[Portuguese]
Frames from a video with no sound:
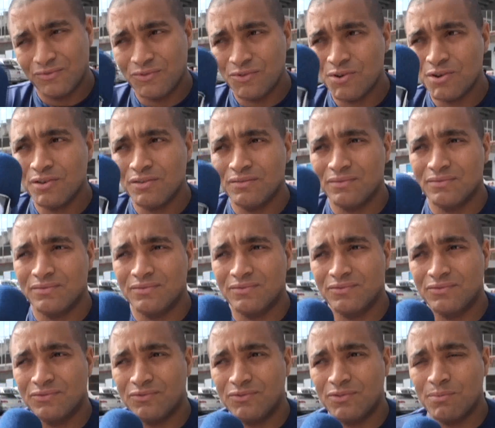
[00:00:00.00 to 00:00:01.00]
Foi.
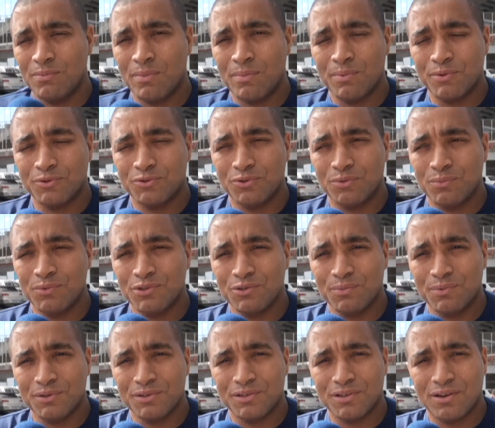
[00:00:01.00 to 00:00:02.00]
Foi uma pessoa muito
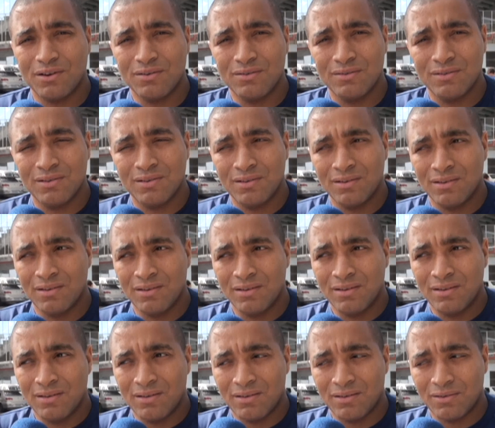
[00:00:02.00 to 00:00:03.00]
especial,
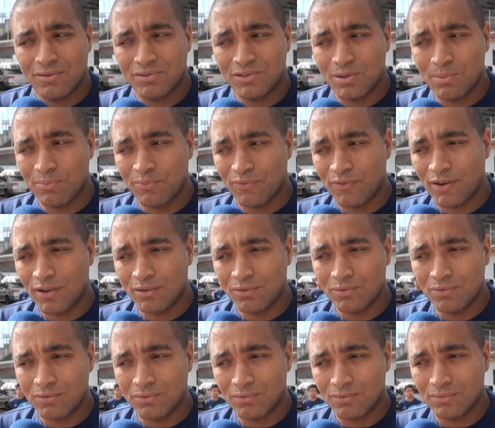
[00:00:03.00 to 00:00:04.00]
que eu sempre
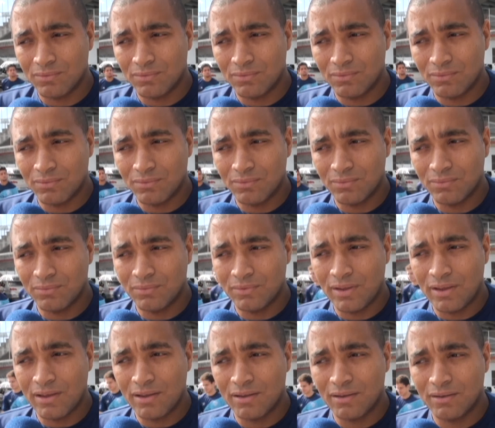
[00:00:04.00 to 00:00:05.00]
falo,
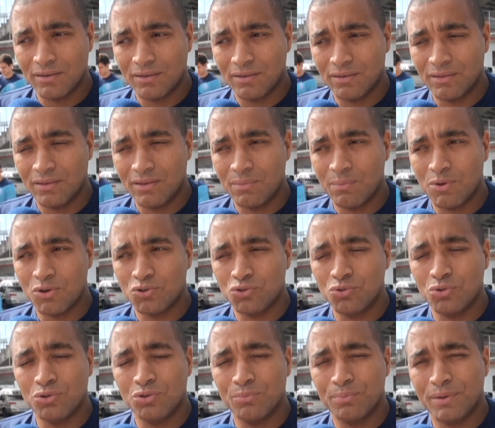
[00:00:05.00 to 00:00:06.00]
né, que me
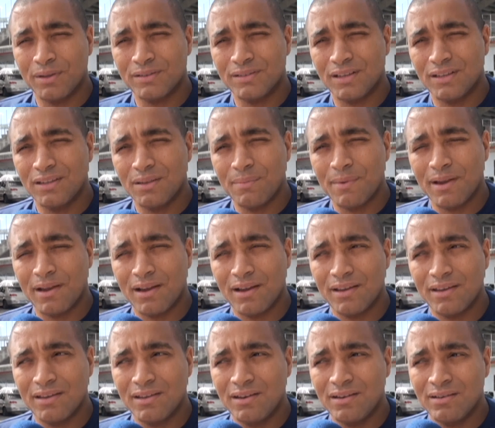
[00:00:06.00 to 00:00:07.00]
ajudou no passado na minha
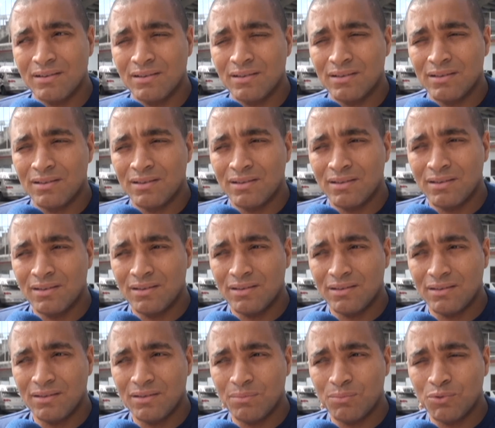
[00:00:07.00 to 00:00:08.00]
carreira.
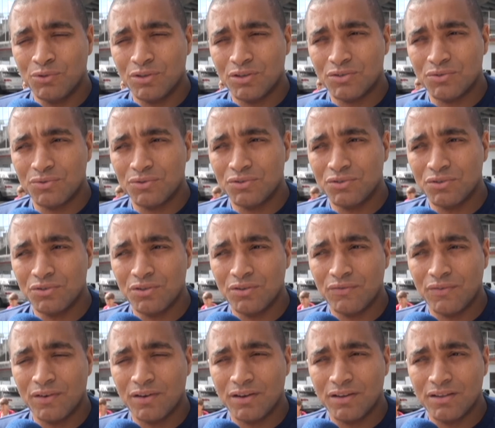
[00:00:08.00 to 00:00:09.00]
E muitas coisas eu
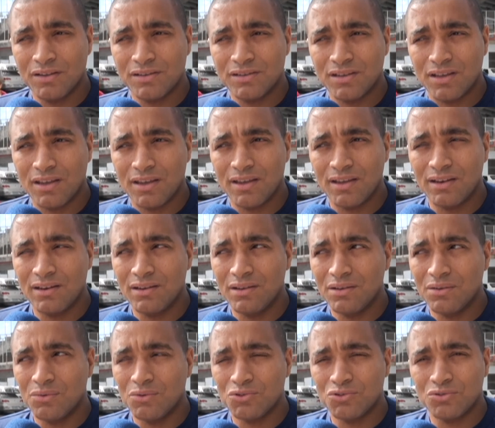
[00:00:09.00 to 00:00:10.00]
devo agradecer a
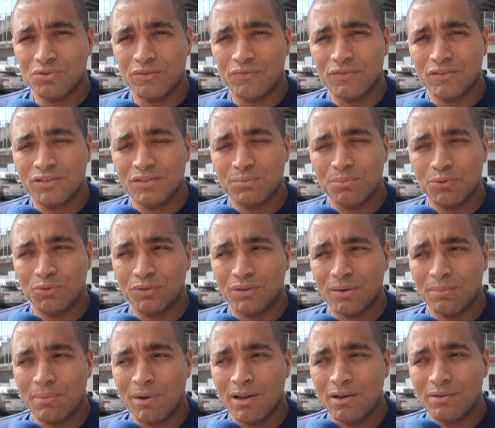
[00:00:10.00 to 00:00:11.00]
ele e continuar fazendo meu
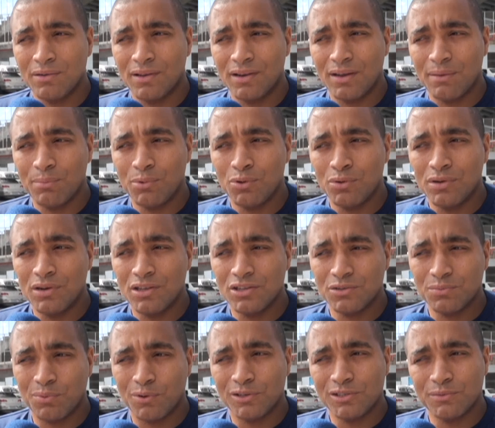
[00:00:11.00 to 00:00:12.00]
trabalho, que ele abriu
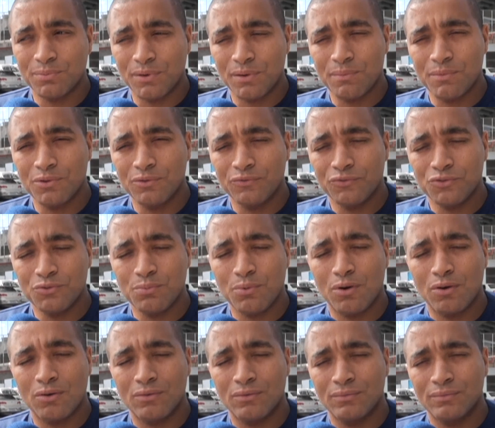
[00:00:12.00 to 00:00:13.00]
grandes portas para mim no
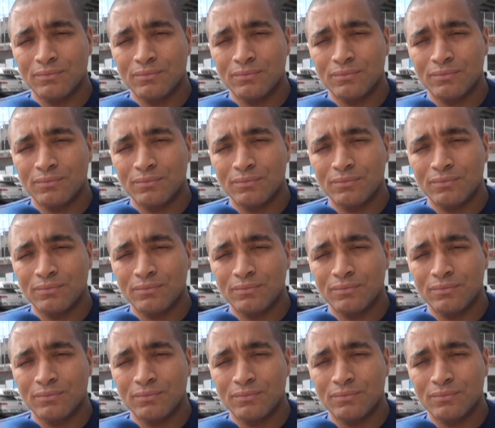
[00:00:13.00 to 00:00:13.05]
futebol.